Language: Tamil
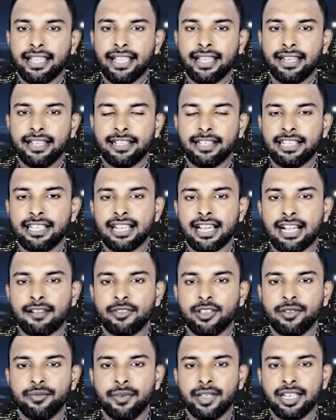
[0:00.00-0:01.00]
ஏனெனில்
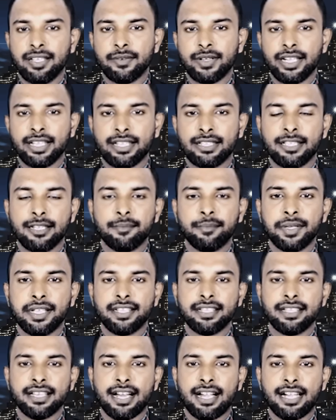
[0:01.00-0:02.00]
அவை விரிவடைந்த
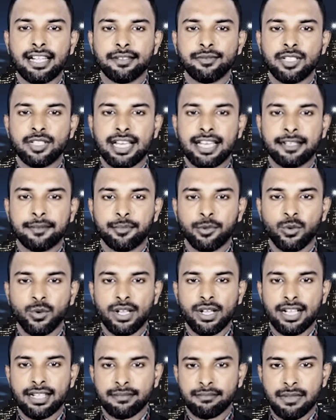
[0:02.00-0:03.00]
பெரிய அளவிலான
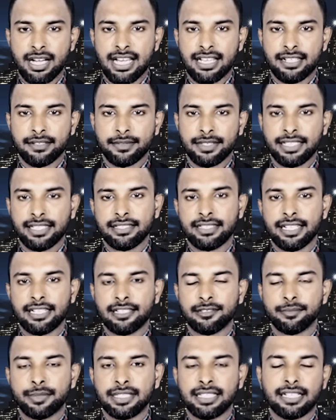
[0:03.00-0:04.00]
போராக மாறுவதை
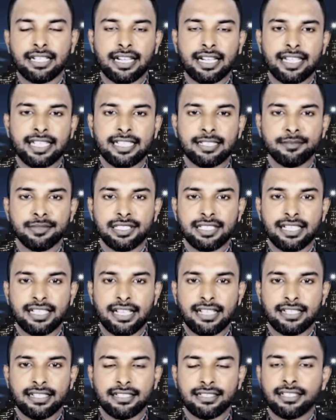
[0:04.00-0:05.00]
தடுப்பது கடினம்
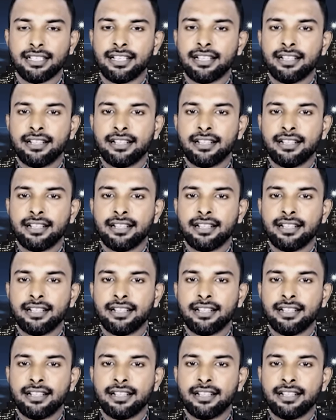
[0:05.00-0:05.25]
என்றார்கள்